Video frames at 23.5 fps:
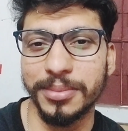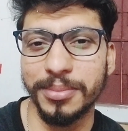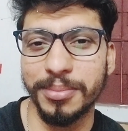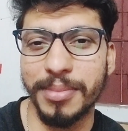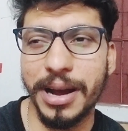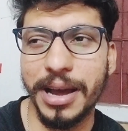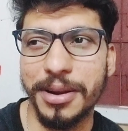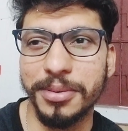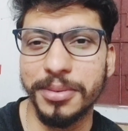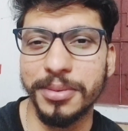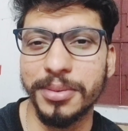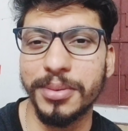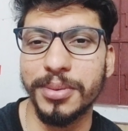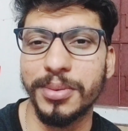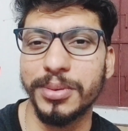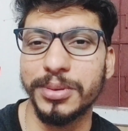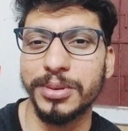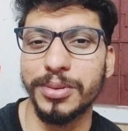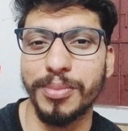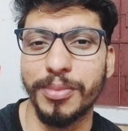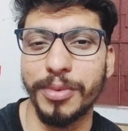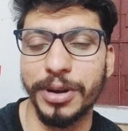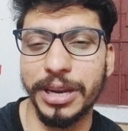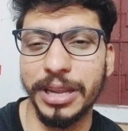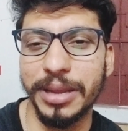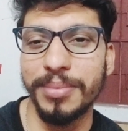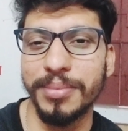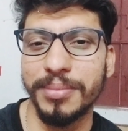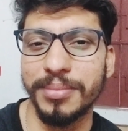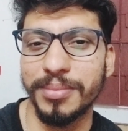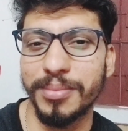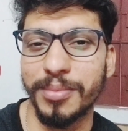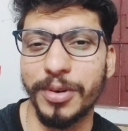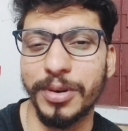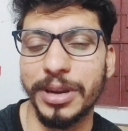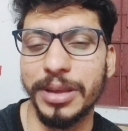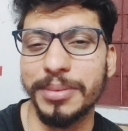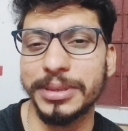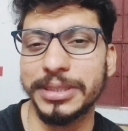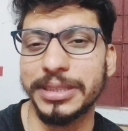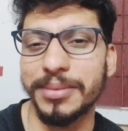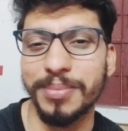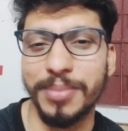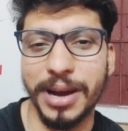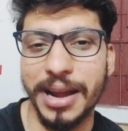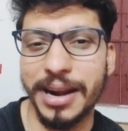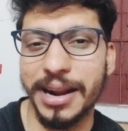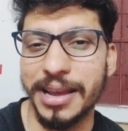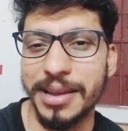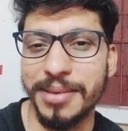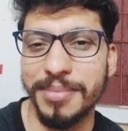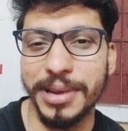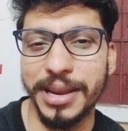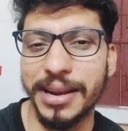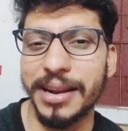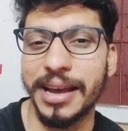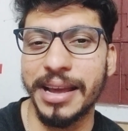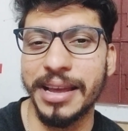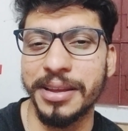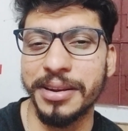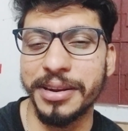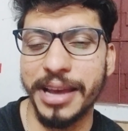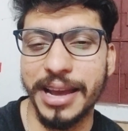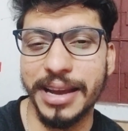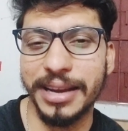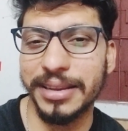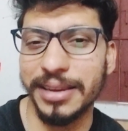मानो वो जो मोटिव मोटिवेशन पा रहा है मिल रहा है नया